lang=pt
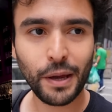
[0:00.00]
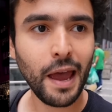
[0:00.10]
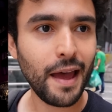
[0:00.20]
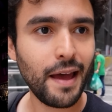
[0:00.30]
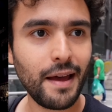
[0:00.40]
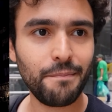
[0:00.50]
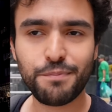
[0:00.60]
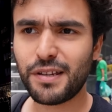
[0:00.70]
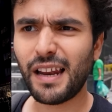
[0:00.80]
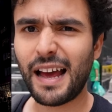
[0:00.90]
que é, é
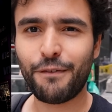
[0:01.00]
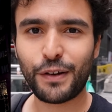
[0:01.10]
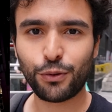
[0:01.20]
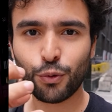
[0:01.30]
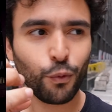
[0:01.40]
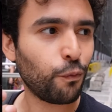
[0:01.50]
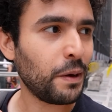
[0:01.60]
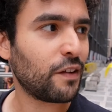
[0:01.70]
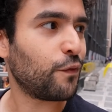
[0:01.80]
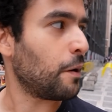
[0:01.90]
sei lá, fica tudo
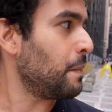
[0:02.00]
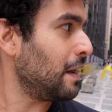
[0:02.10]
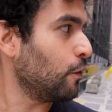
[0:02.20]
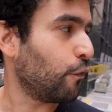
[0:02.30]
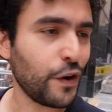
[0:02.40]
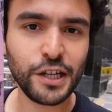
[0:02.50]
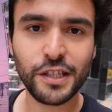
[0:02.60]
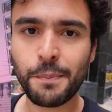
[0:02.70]
meio que vermelho, verde,